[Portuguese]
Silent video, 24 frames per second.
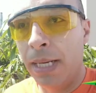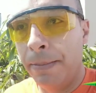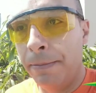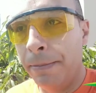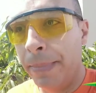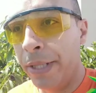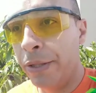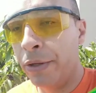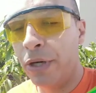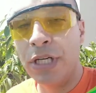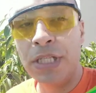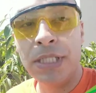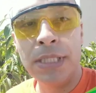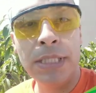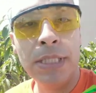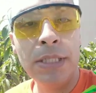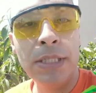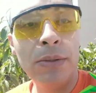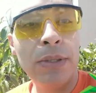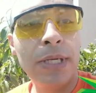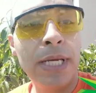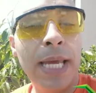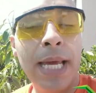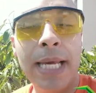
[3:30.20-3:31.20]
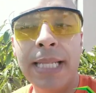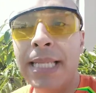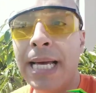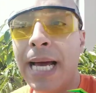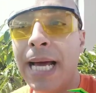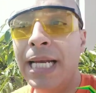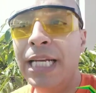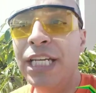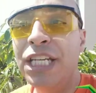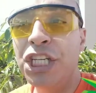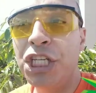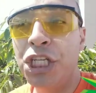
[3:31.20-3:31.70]
menorzinho, que é da
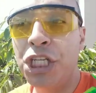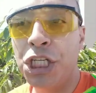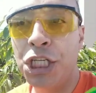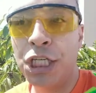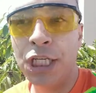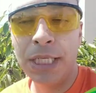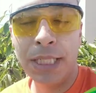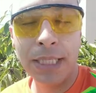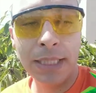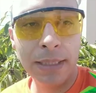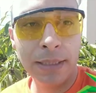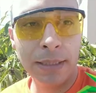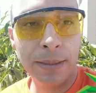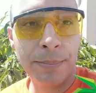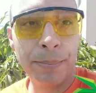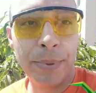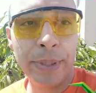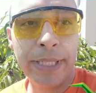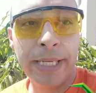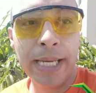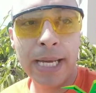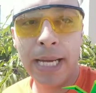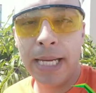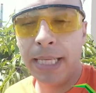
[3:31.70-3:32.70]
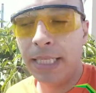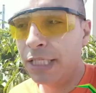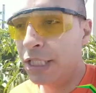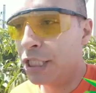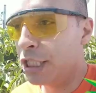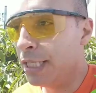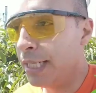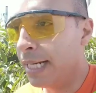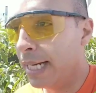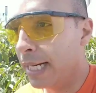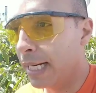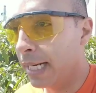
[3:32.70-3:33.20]
lixia, porque a
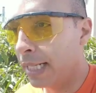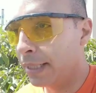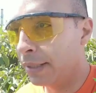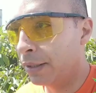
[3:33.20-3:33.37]
lixia ela